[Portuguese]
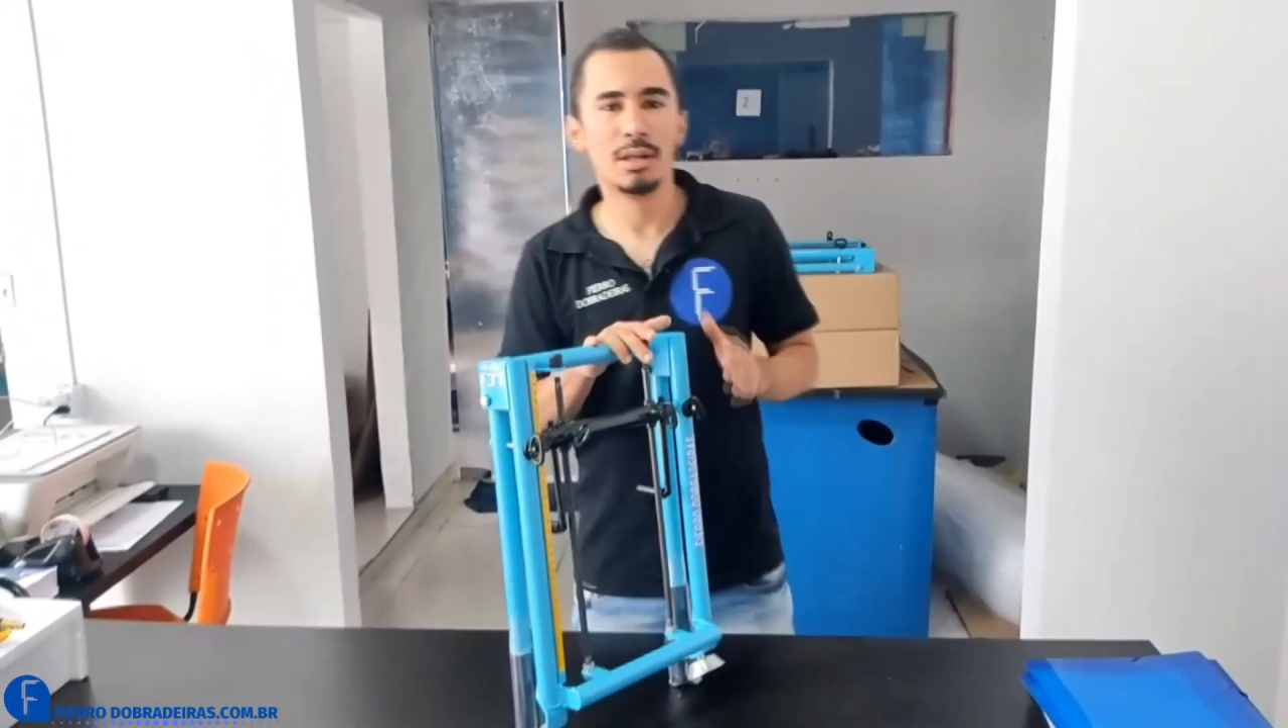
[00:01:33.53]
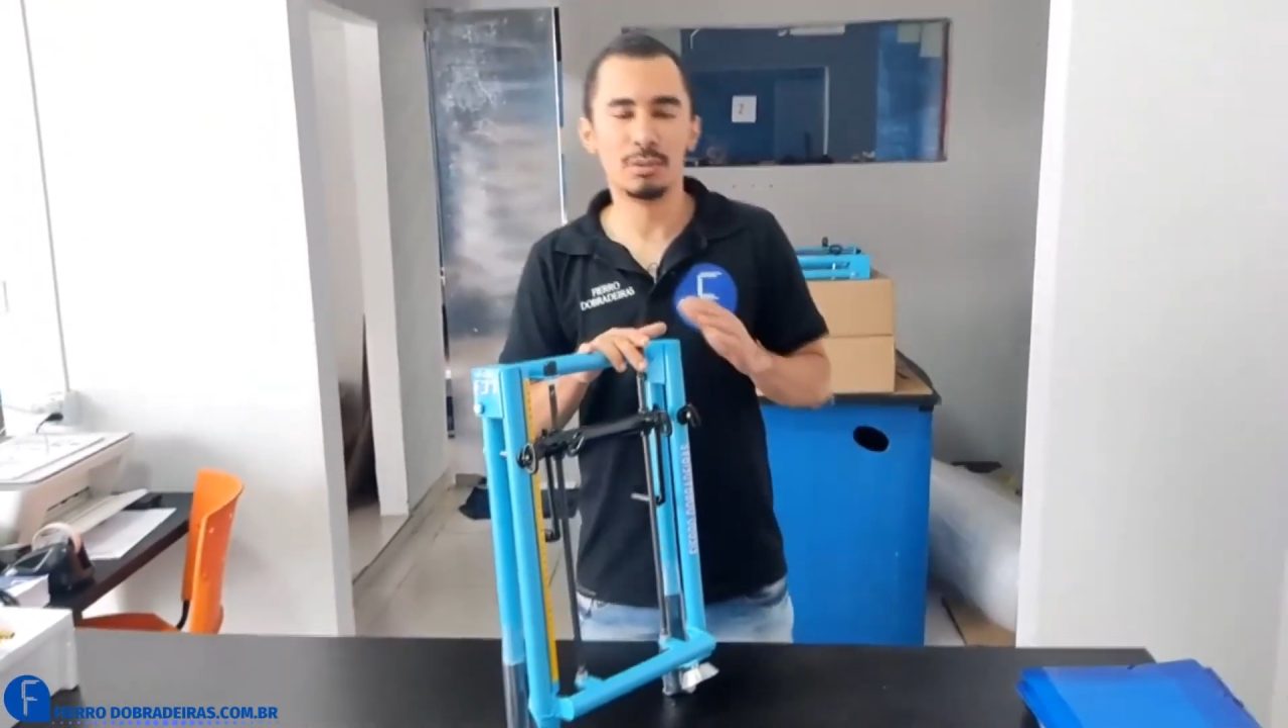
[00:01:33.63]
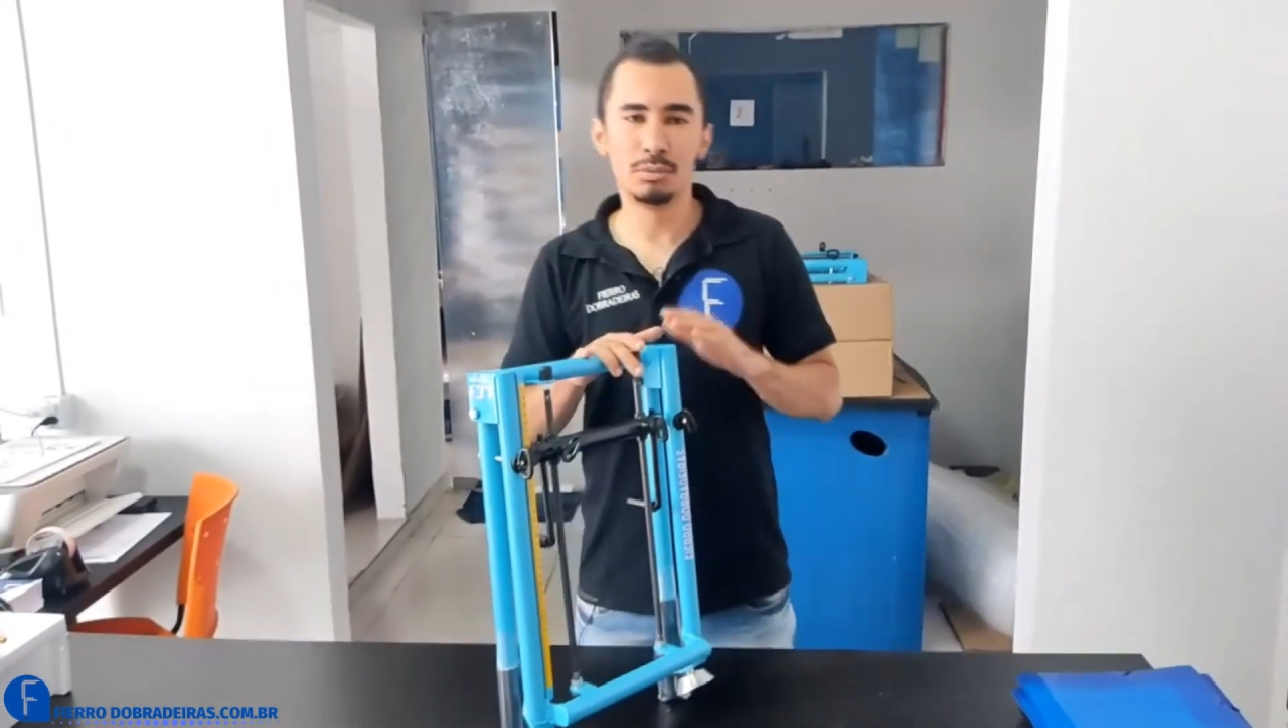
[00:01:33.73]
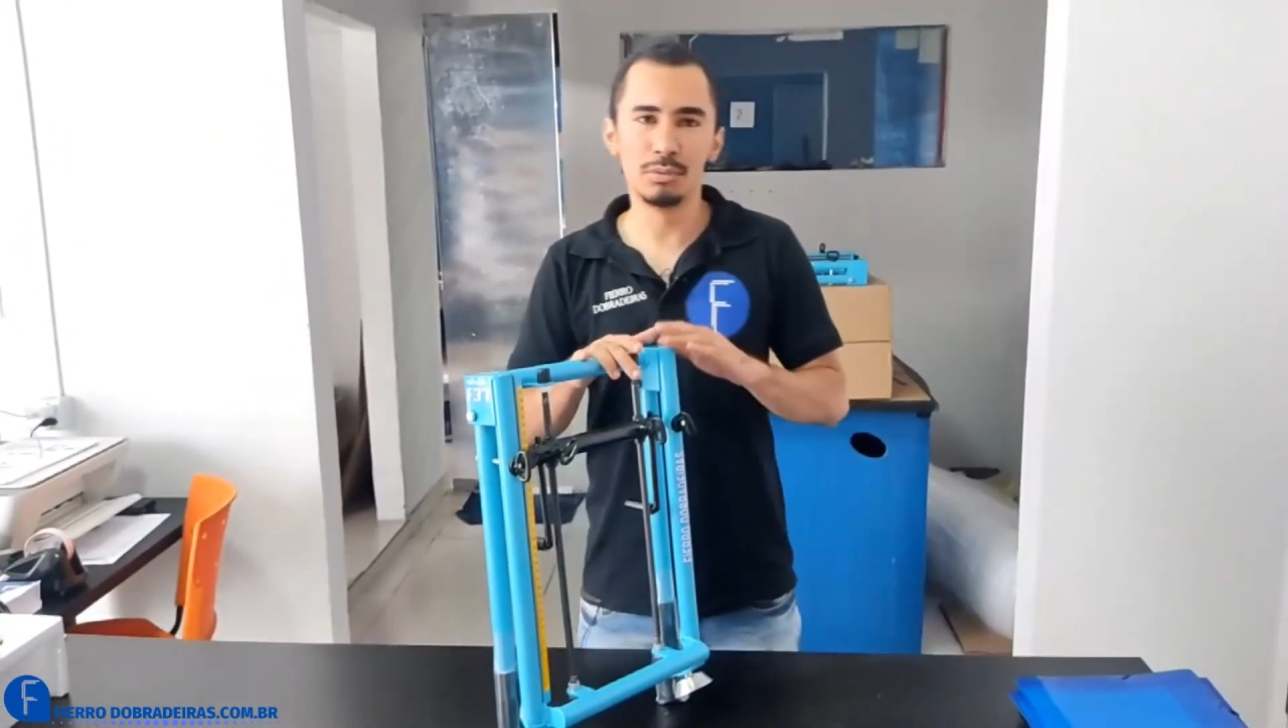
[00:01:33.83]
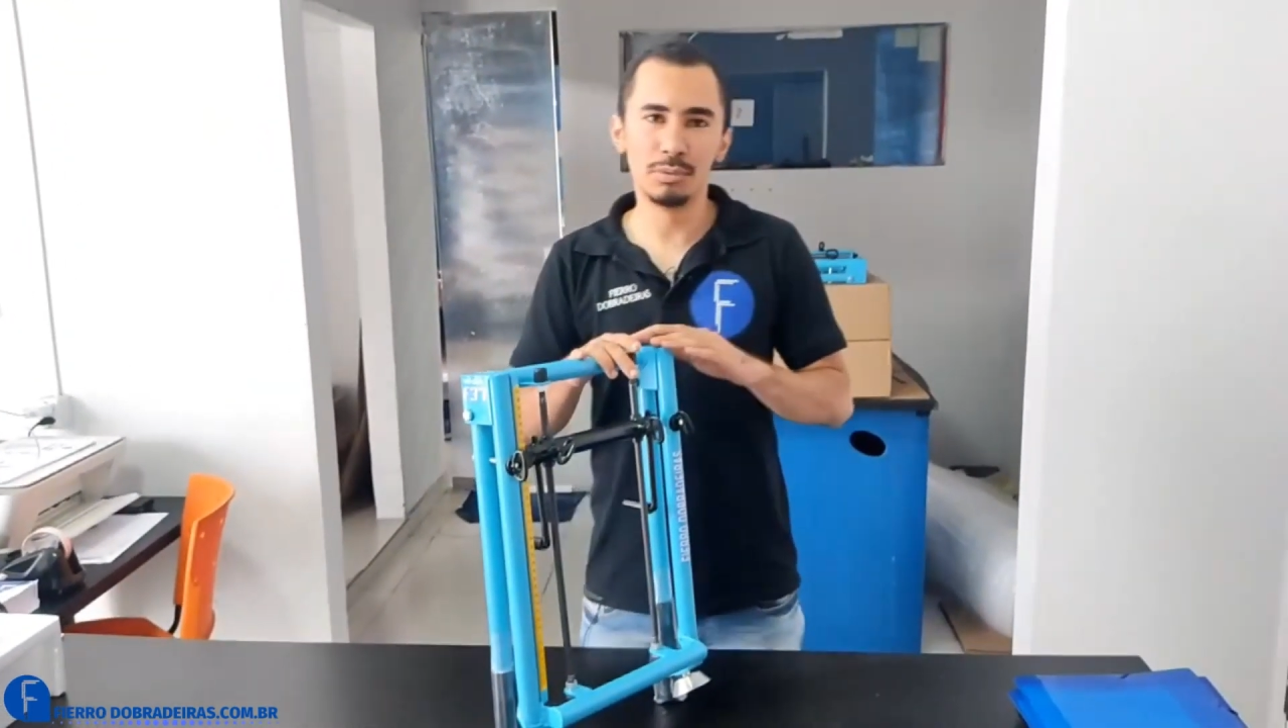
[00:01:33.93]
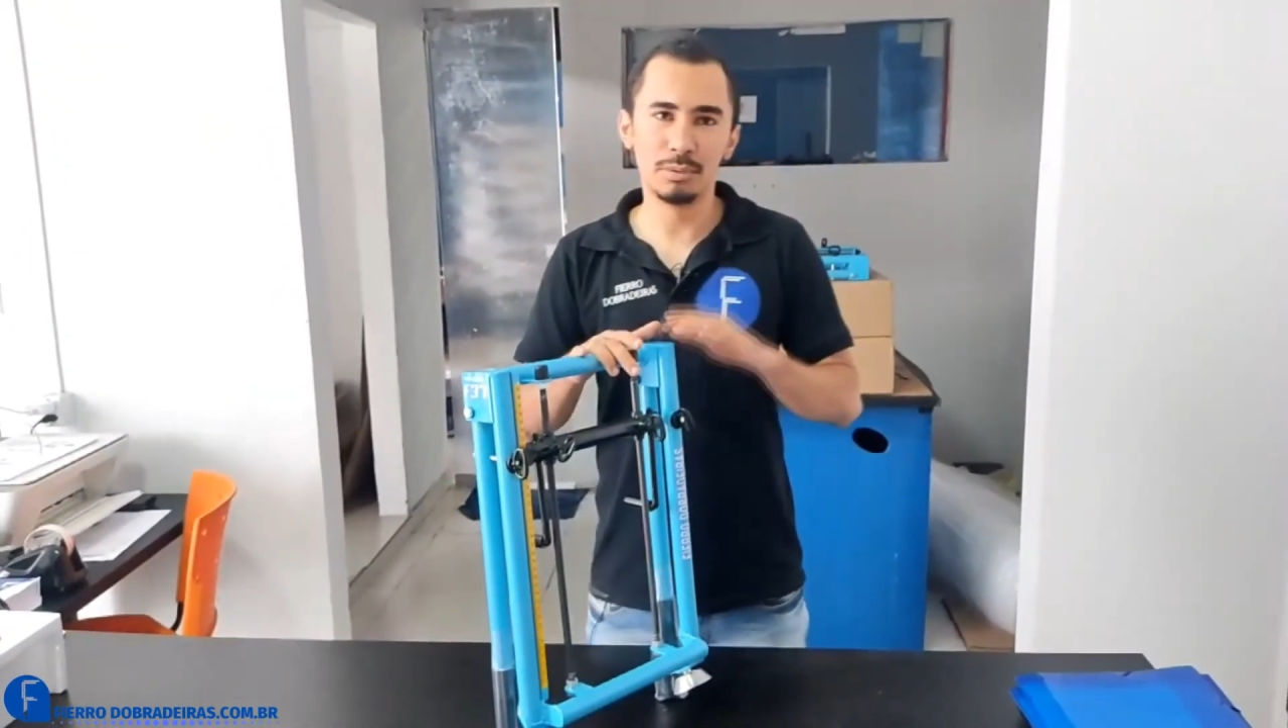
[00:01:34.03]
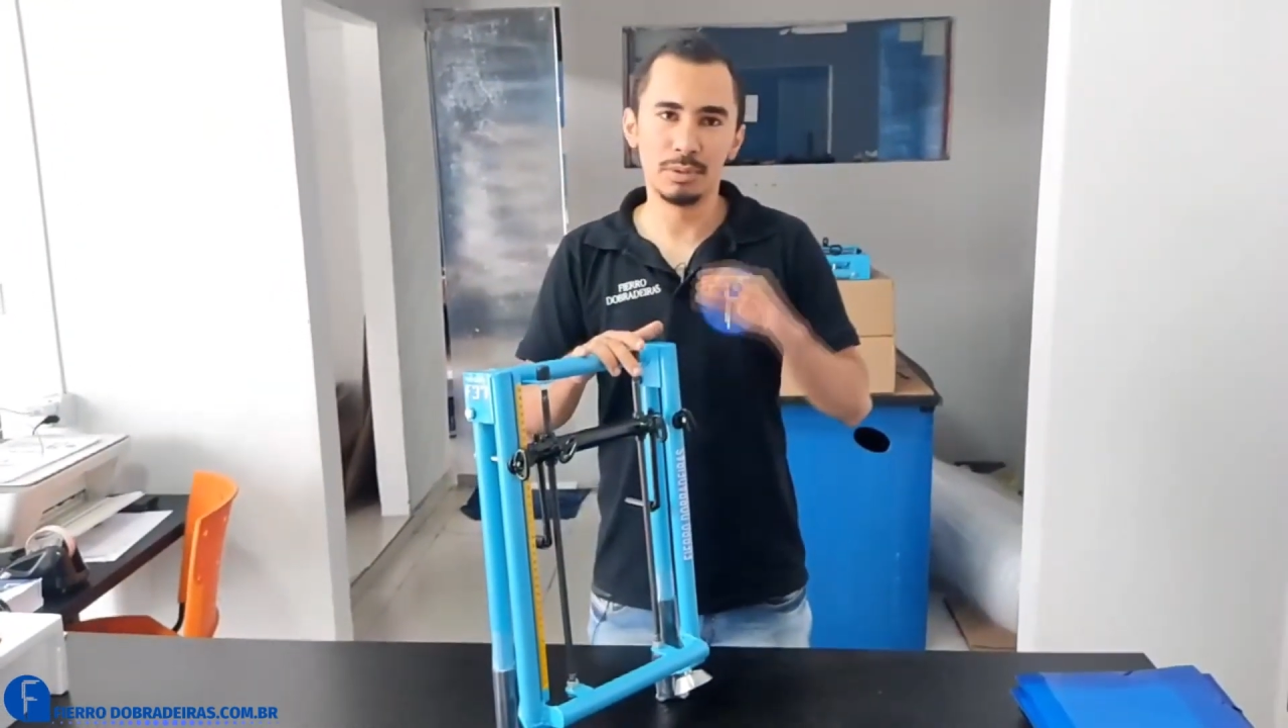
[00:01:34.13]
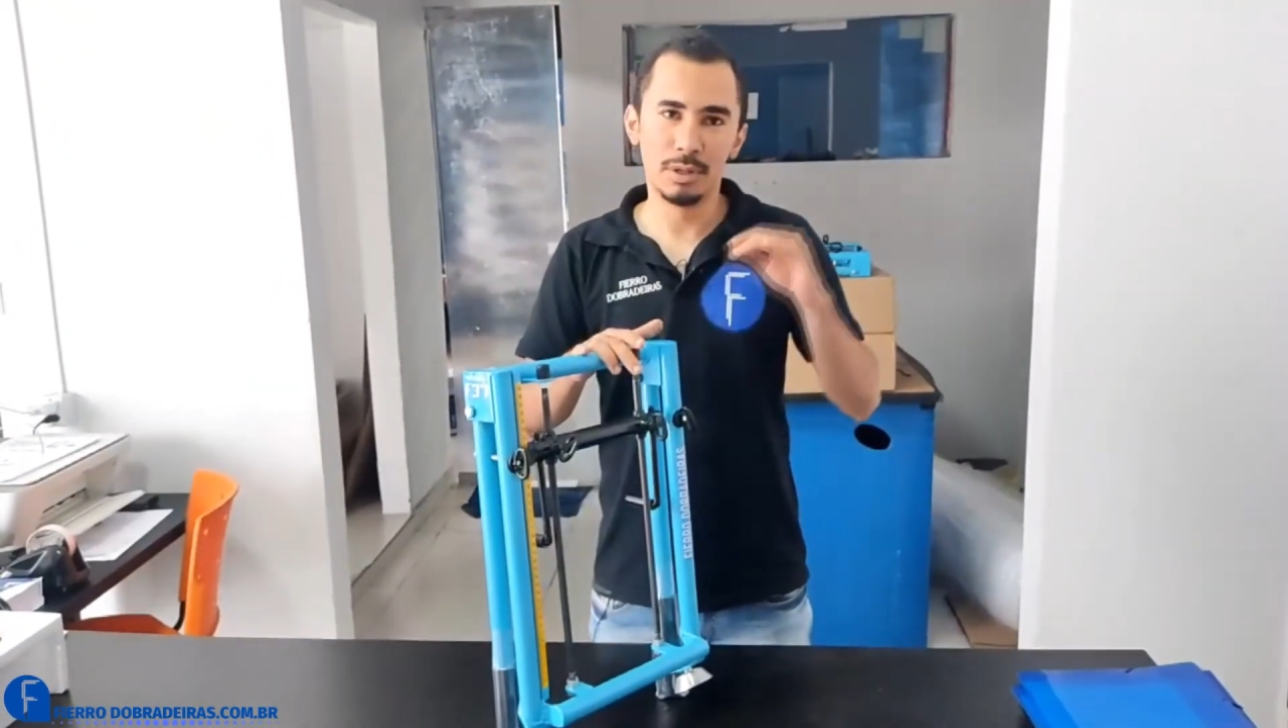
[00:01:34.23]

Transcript: no,